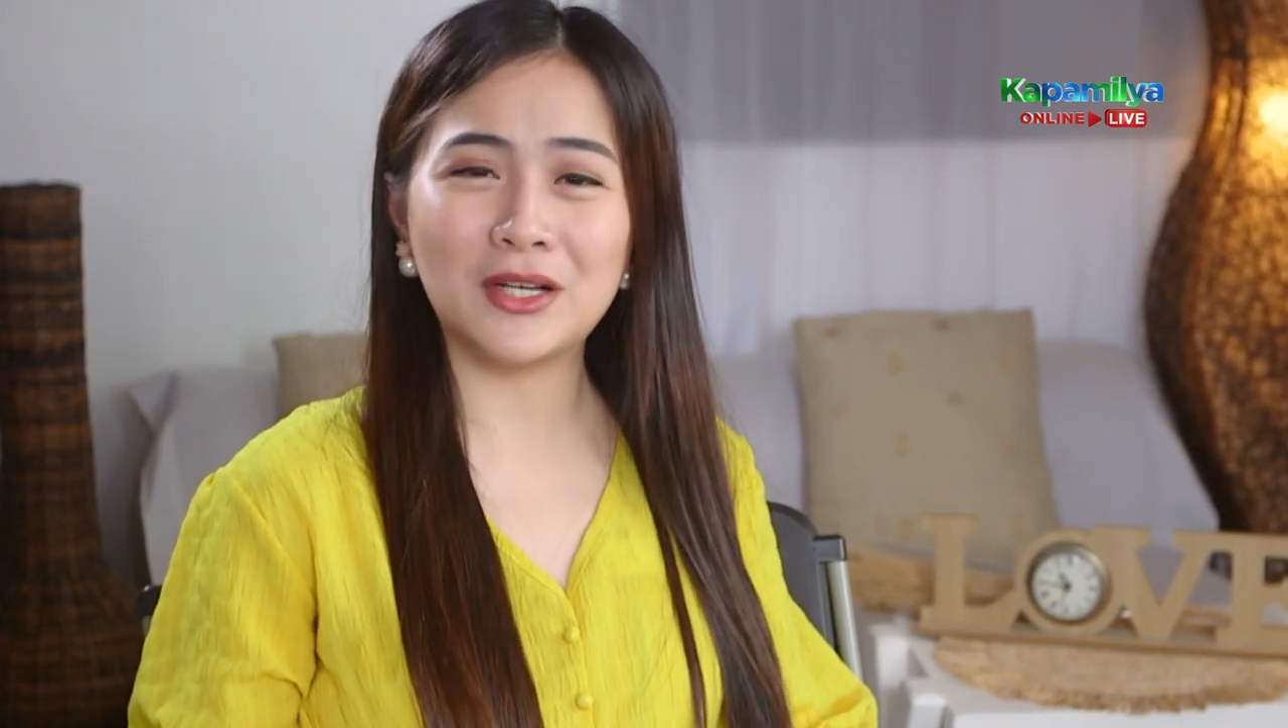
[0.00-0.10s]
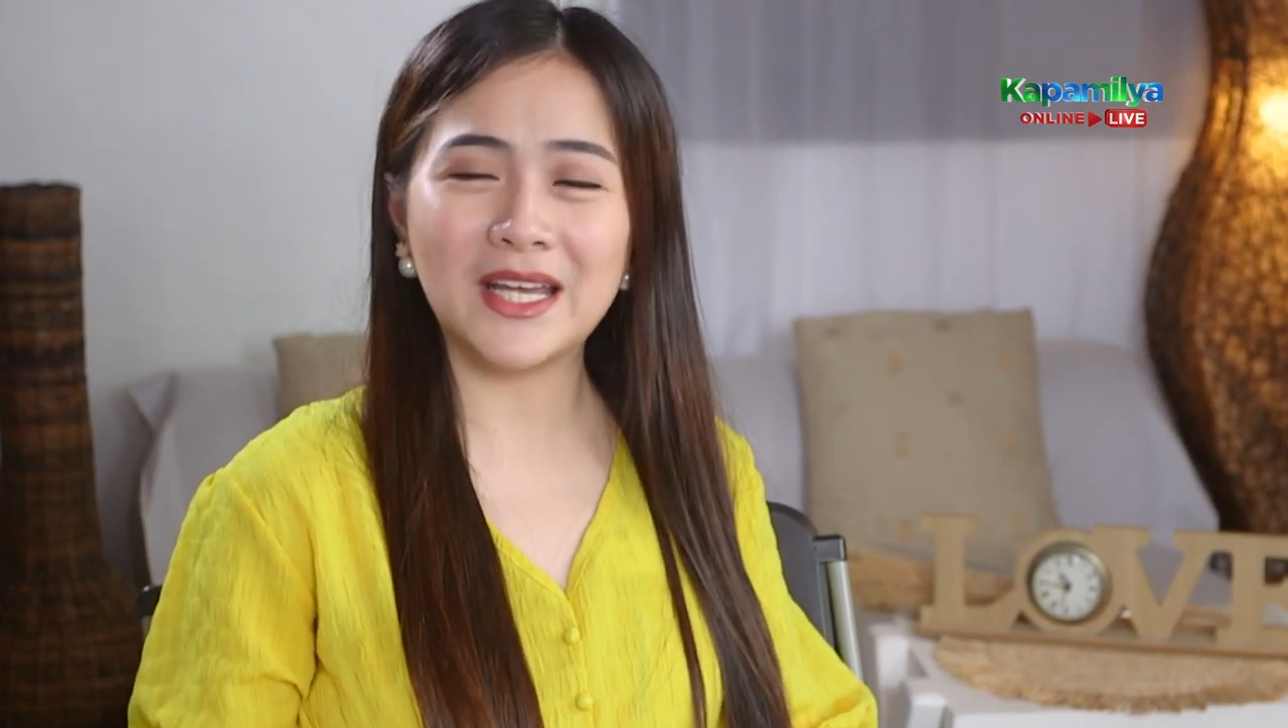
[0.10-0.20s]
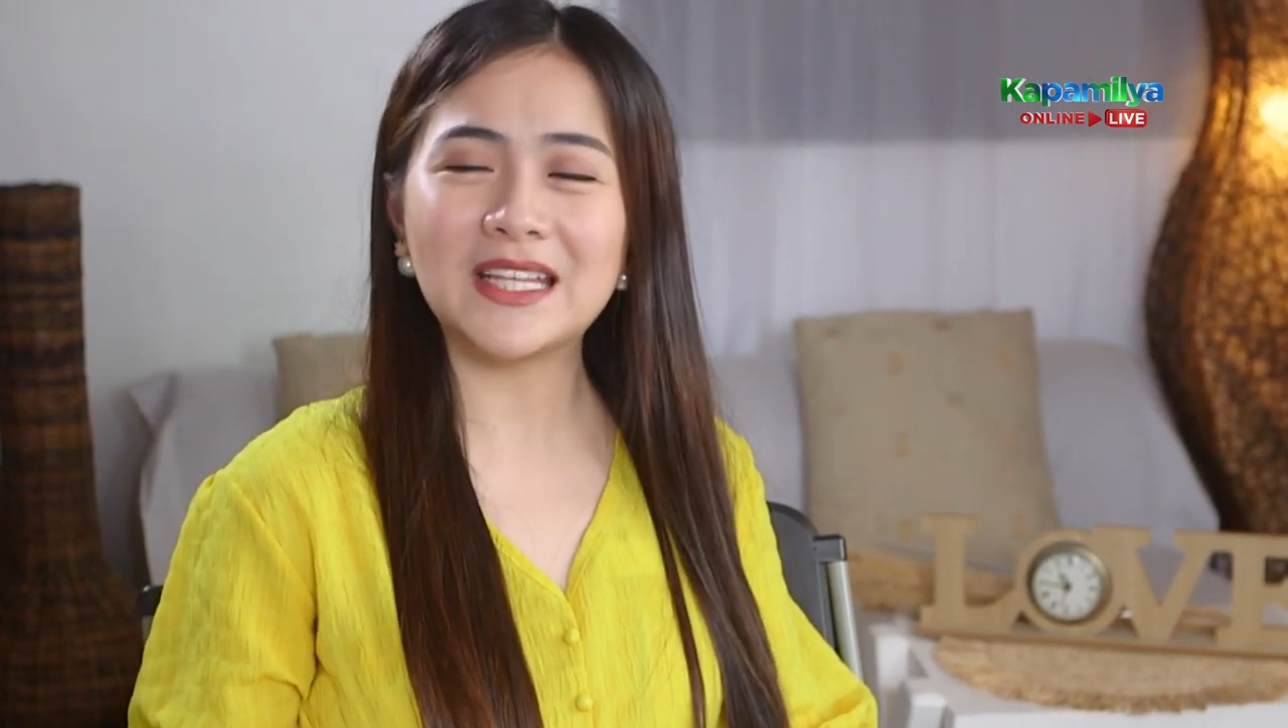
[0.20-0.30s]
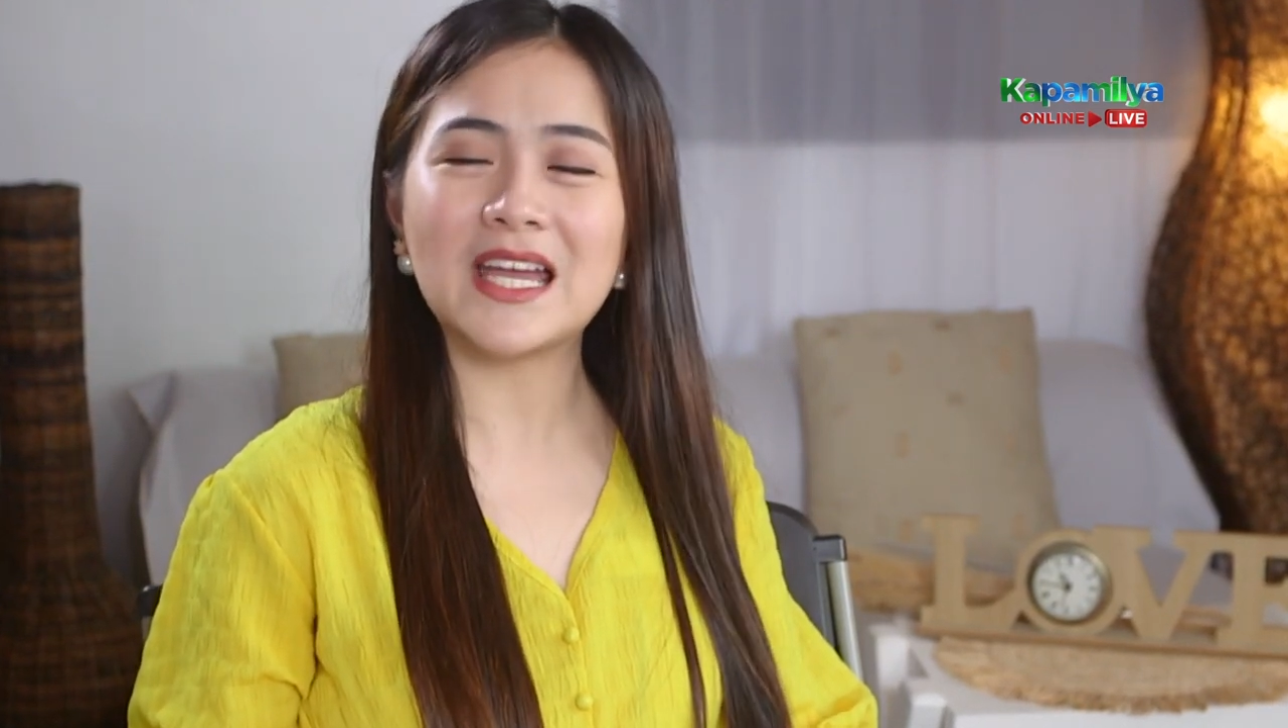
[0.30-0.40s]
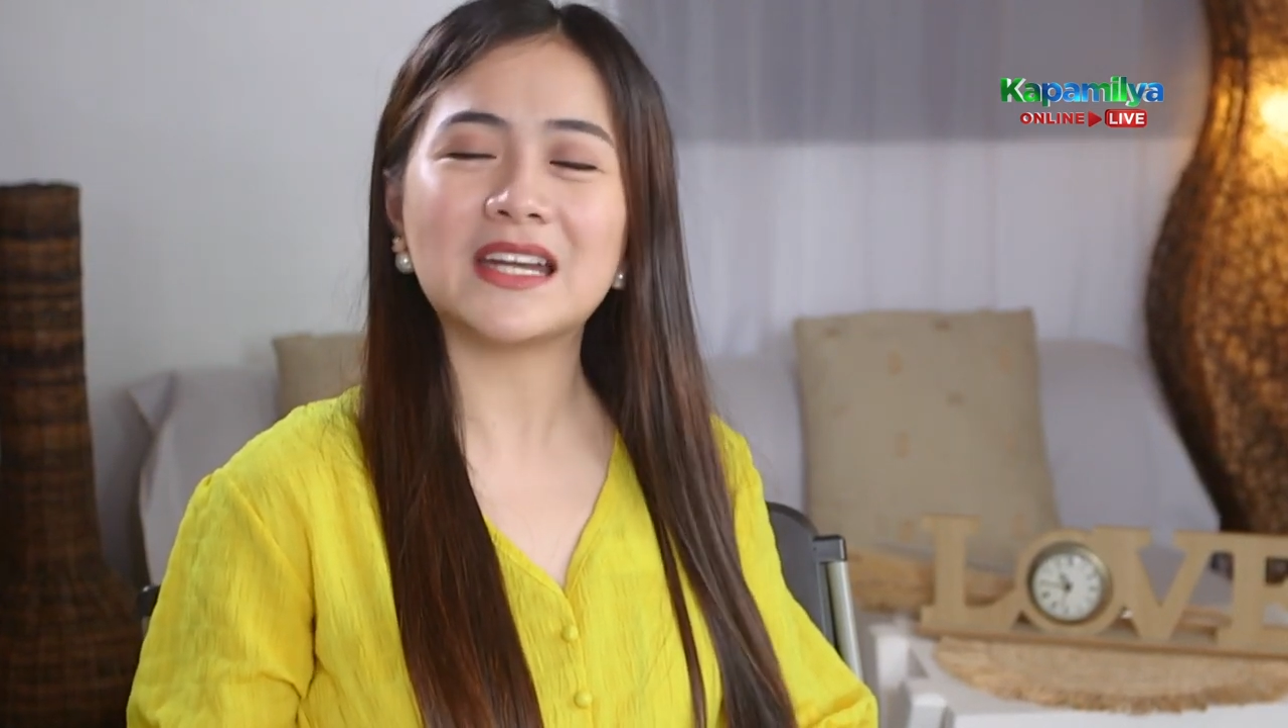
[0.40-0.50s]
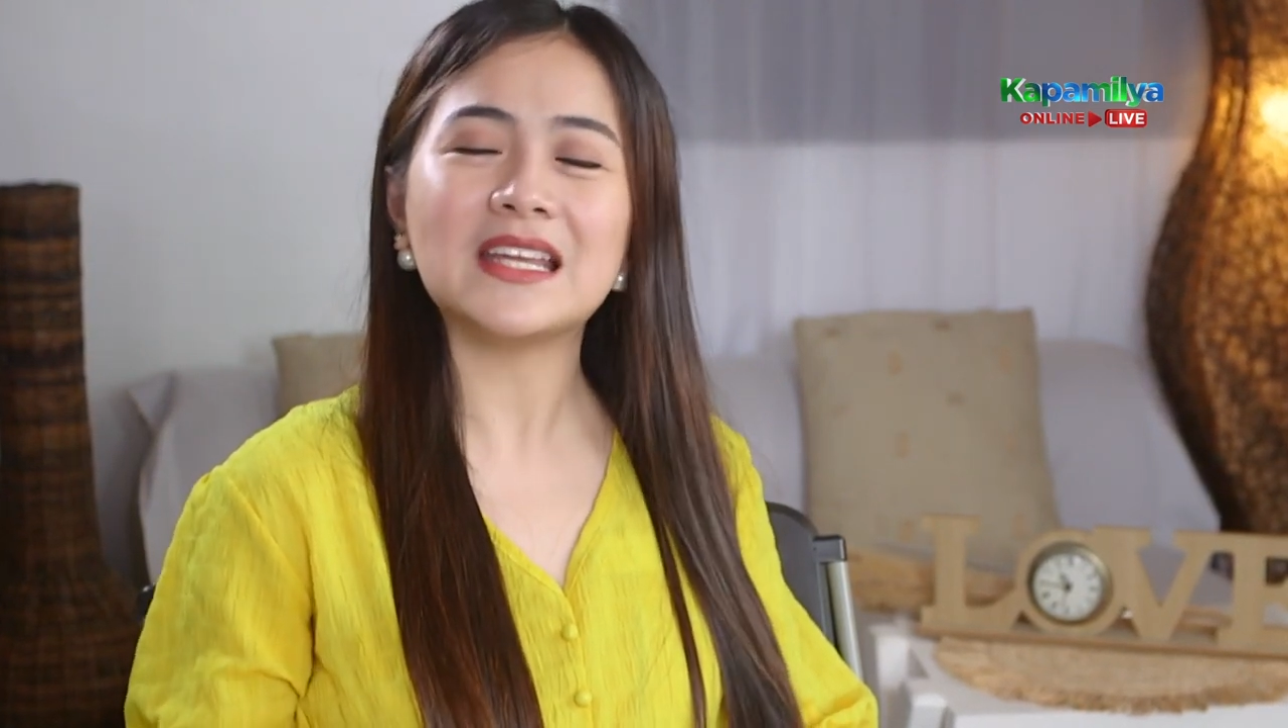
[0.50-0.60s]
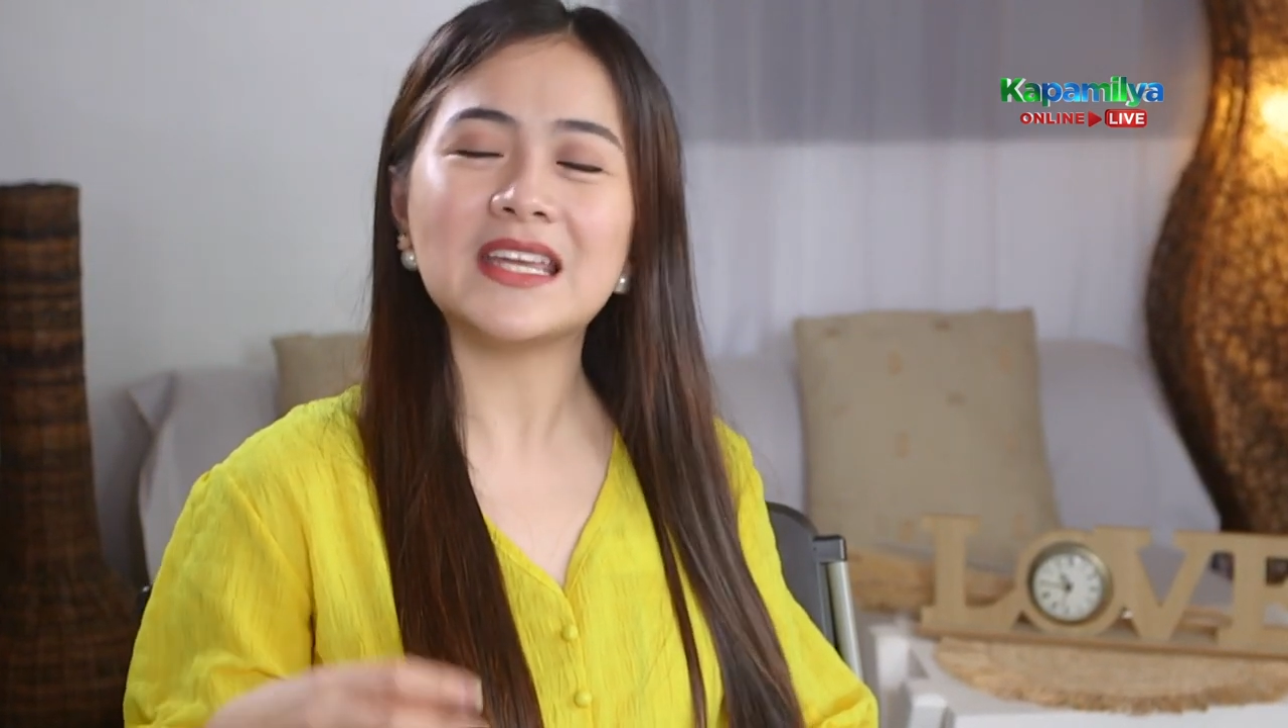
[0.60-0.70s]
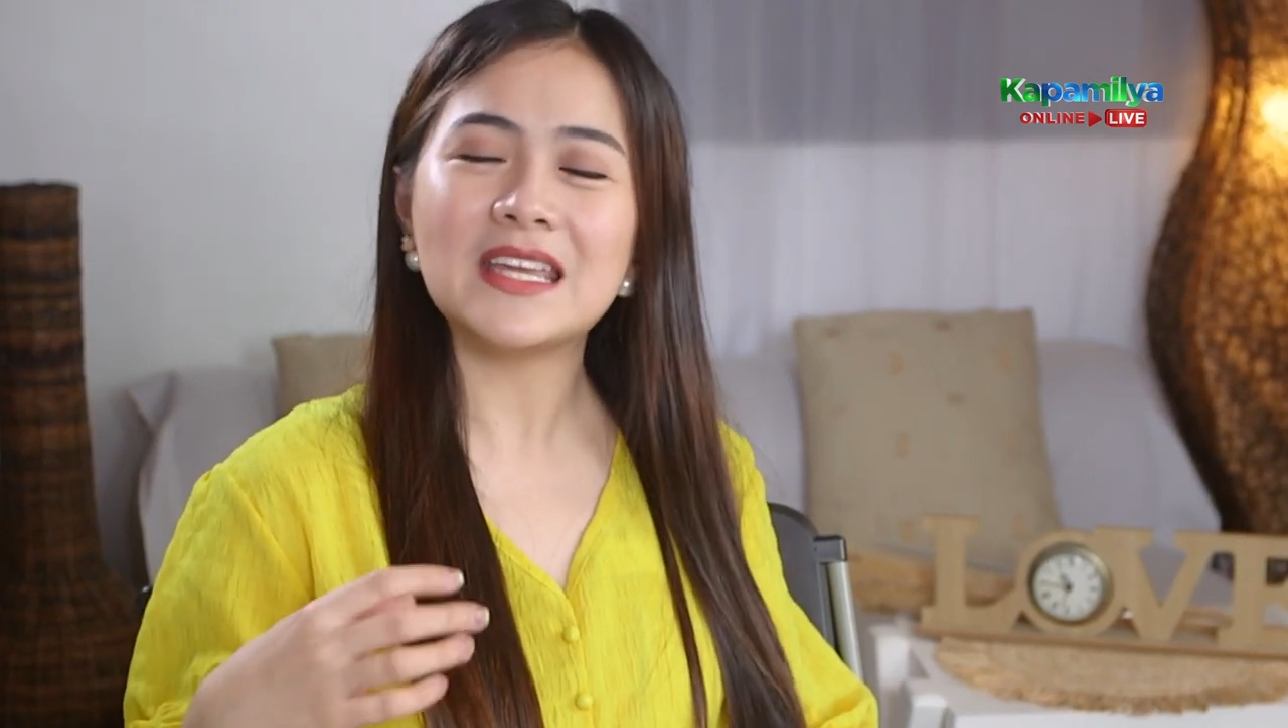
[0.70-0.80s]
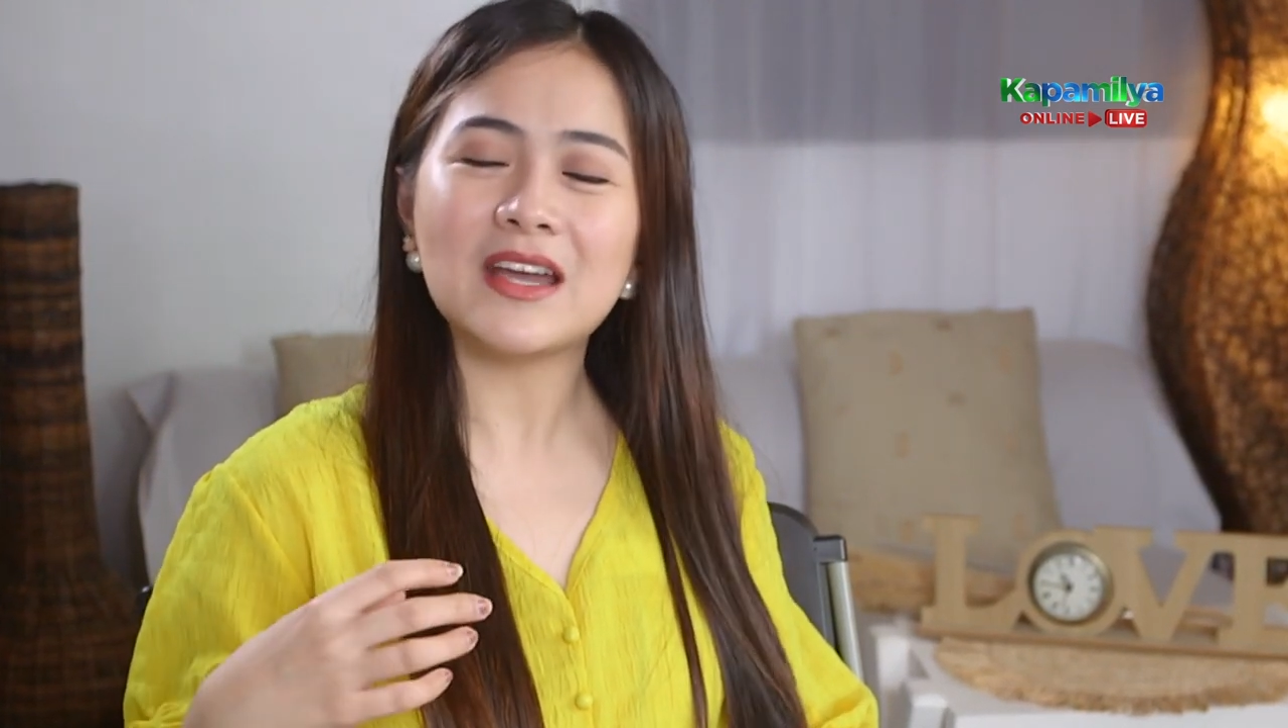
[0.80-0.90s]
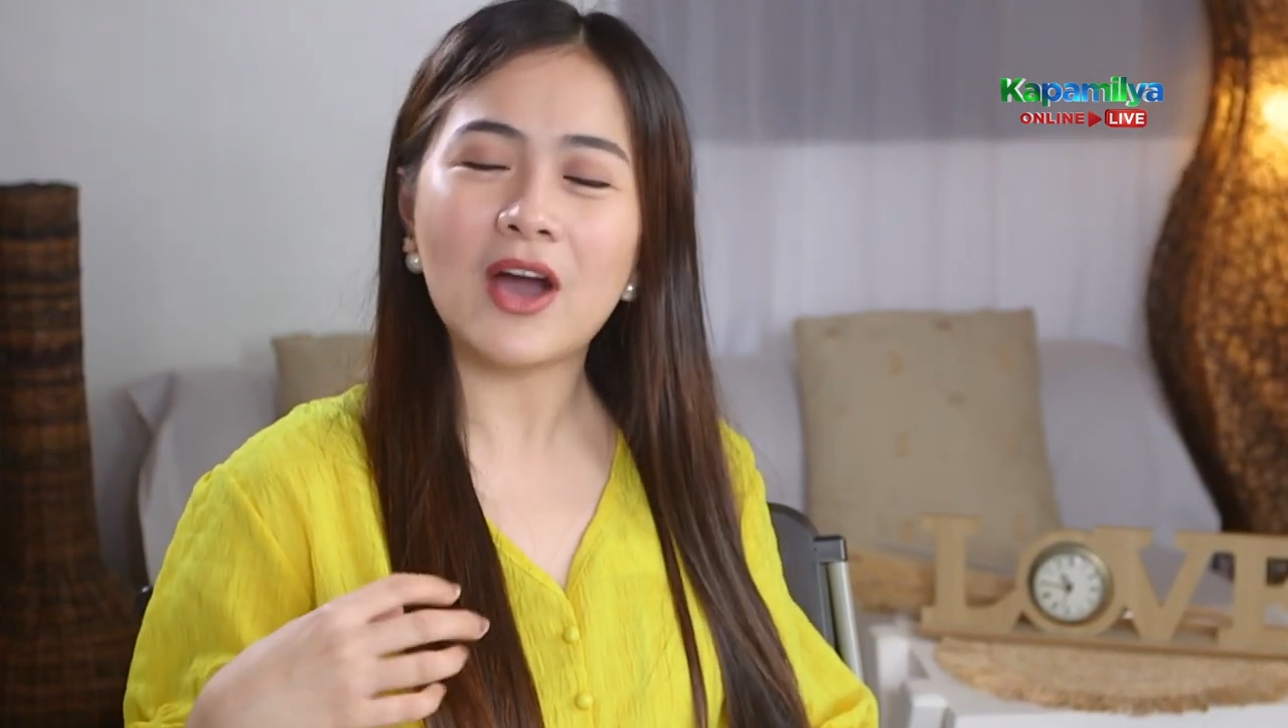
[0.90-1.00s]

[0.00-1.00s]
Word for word: And I really,